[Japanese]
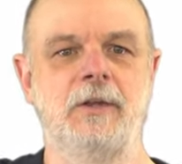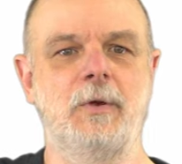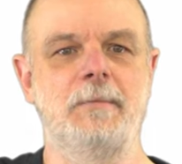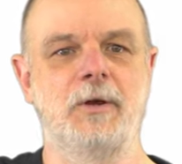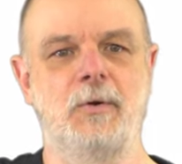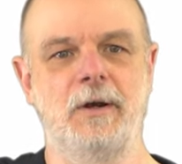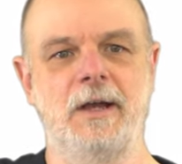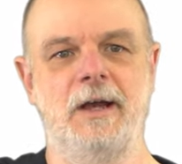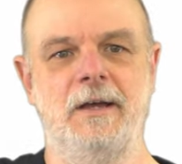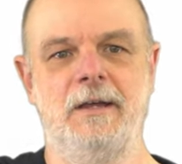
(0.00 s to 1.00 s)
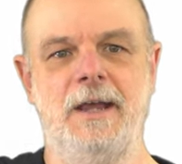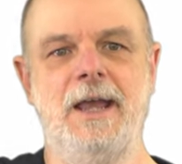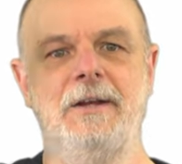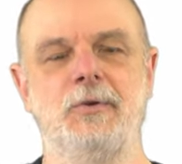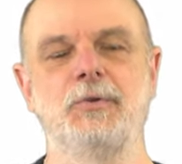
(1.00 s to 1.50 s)
例えばこれが
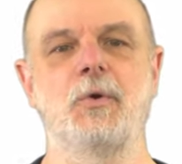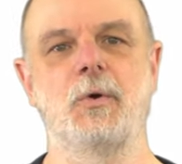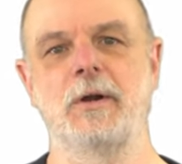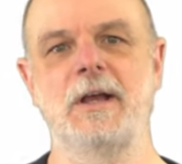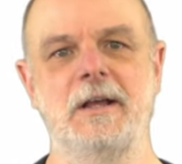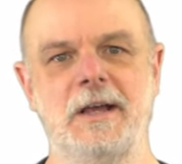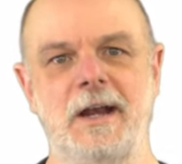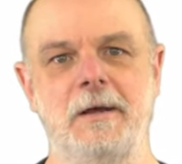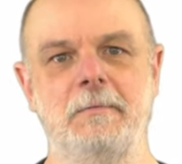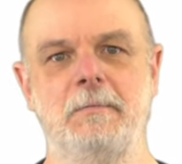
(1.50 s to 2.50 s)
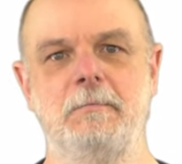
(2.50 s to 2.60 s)
A のところから